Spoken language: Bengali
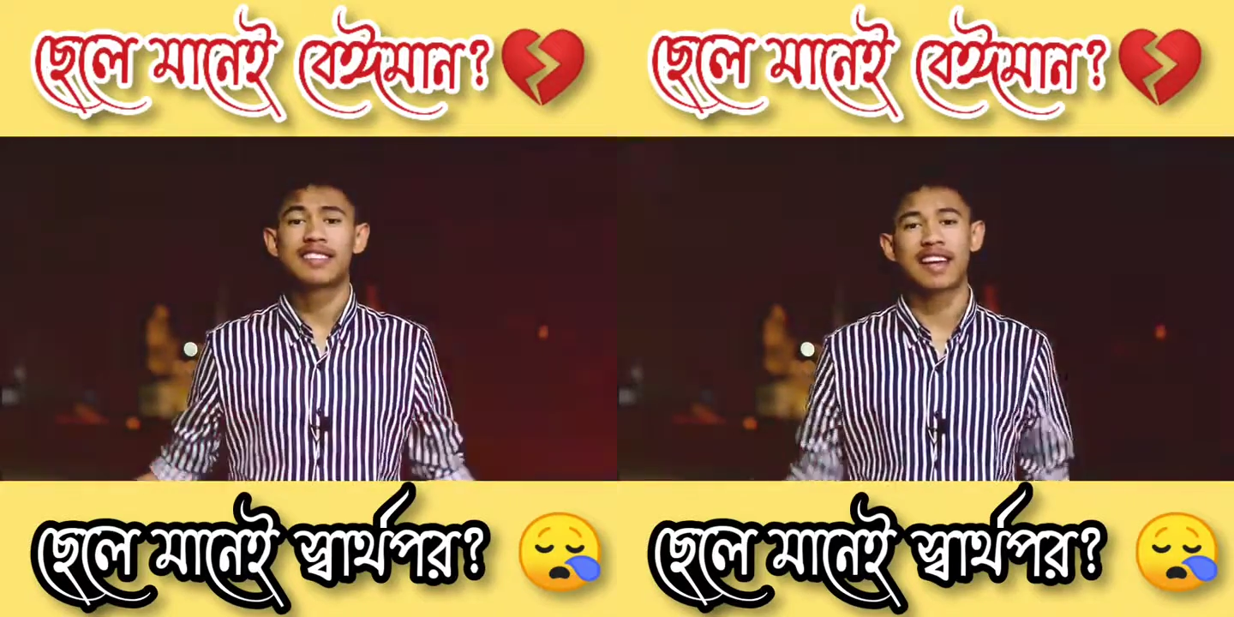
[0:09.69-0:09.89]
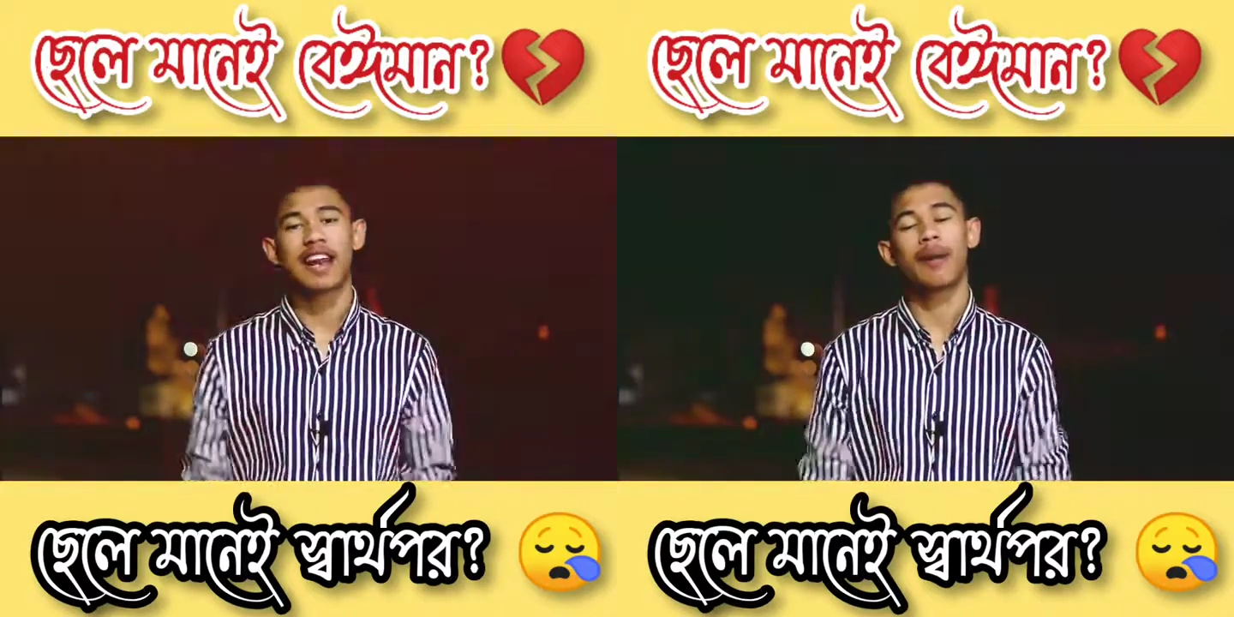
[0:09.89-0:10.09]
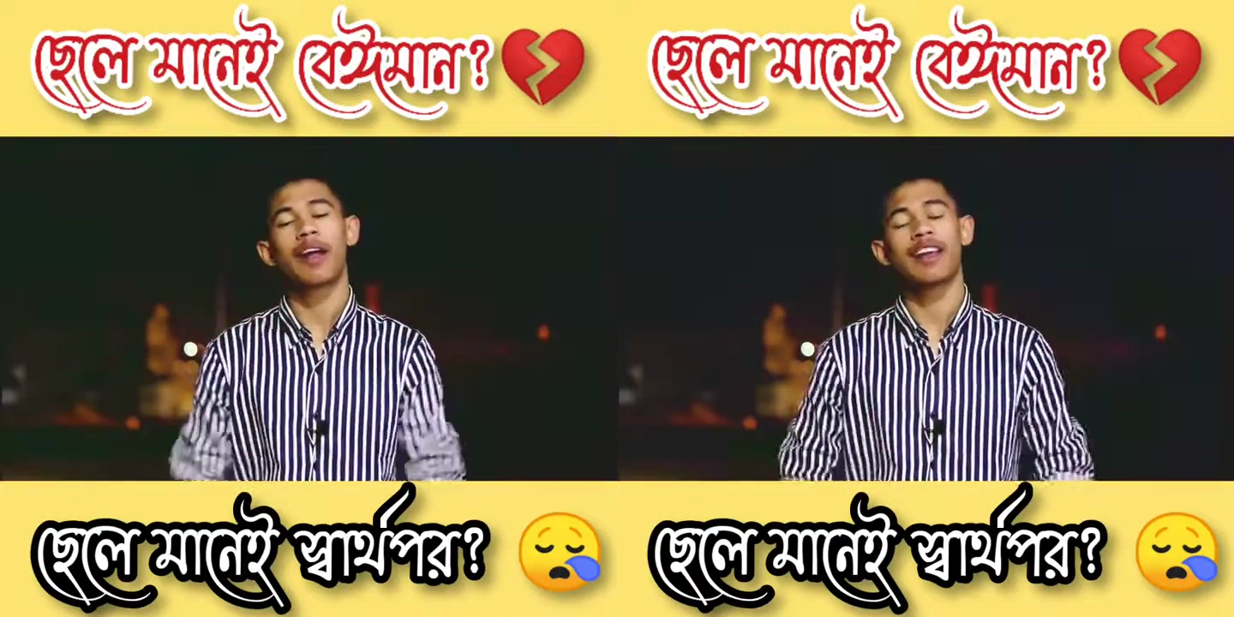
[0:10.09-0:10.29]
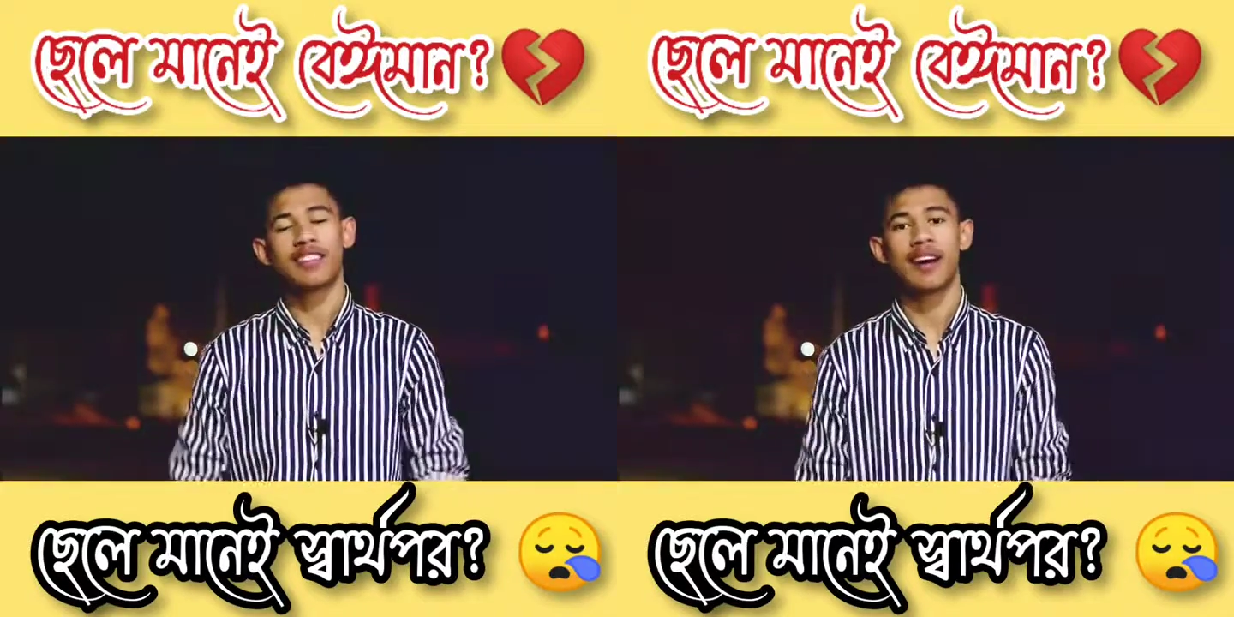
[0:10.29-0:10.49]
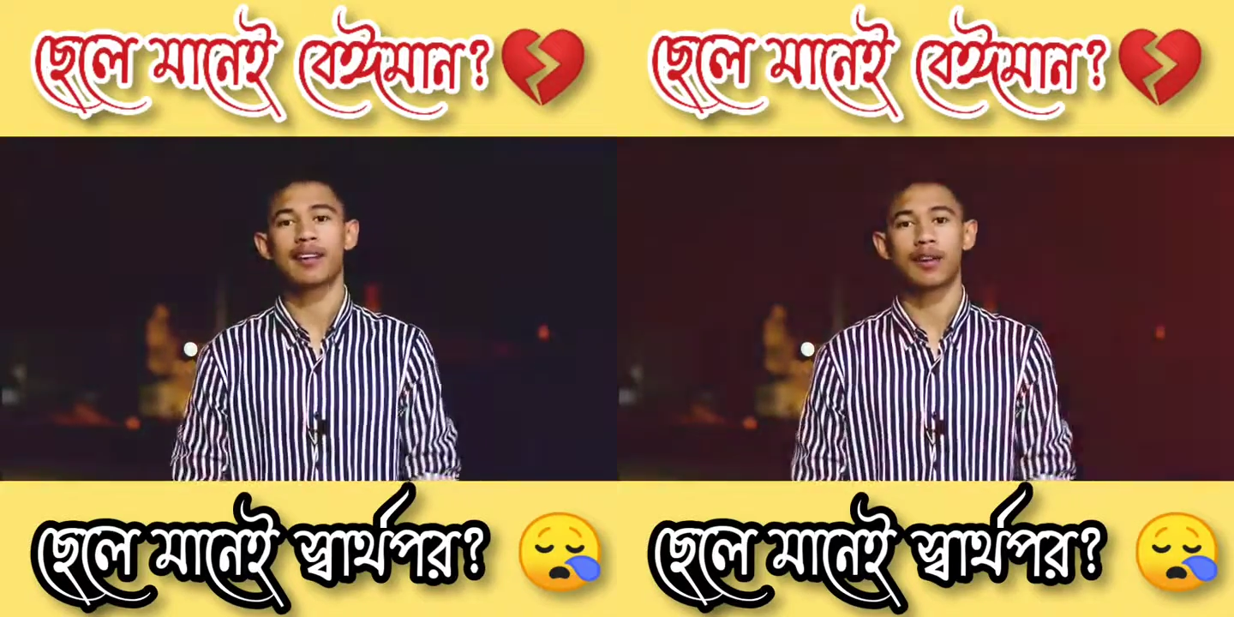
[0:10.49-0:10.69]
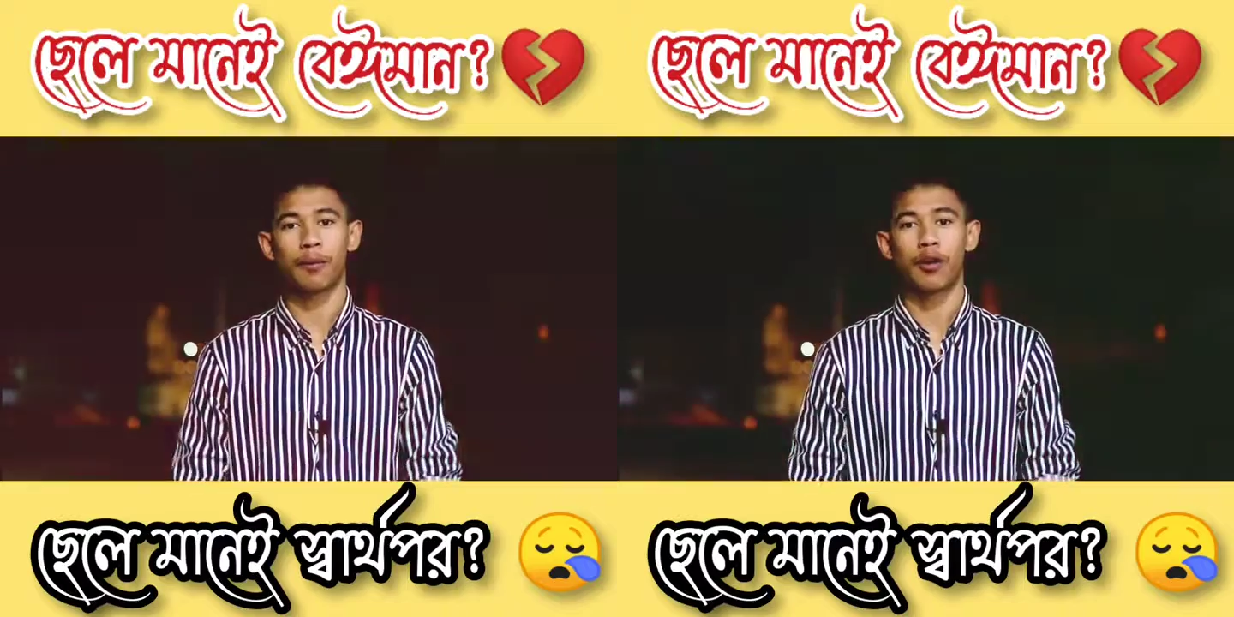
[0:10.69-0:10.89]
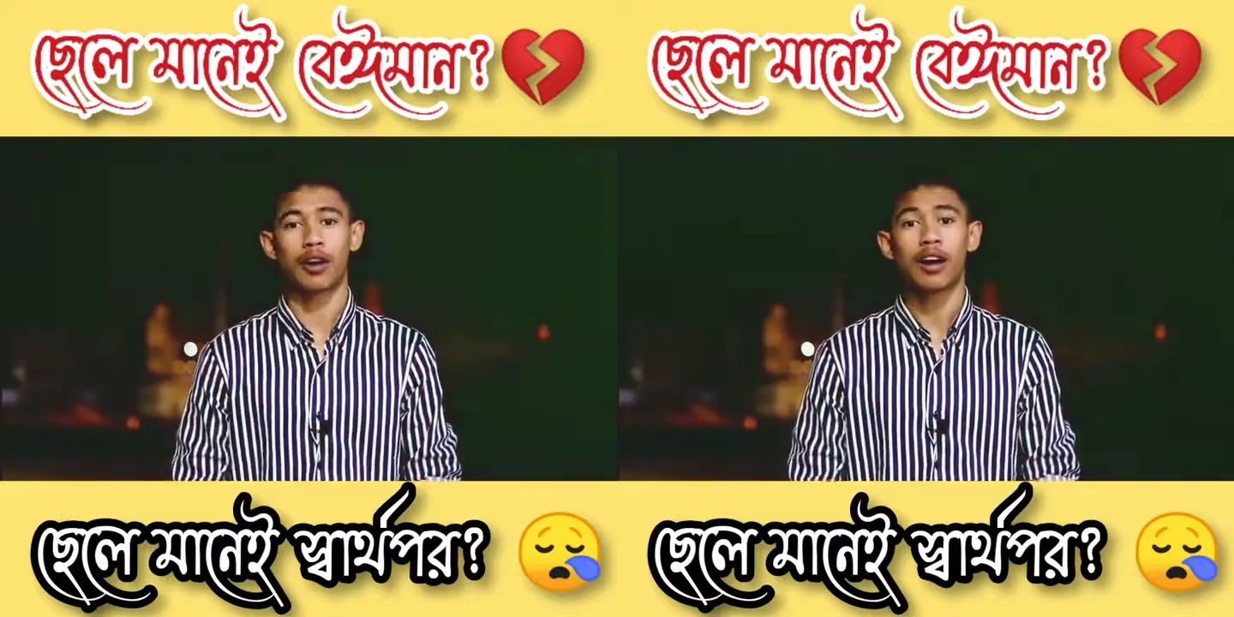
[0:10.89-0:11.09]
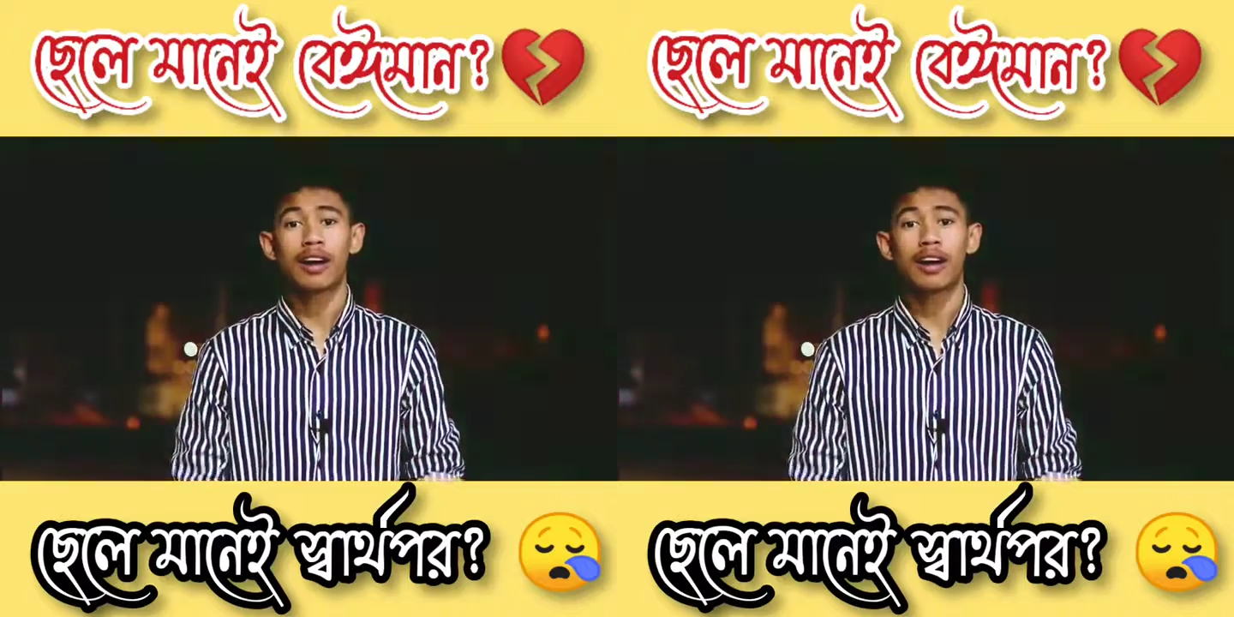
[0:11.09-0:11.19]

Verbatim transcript: ছেলে মানেই স্বার্থপর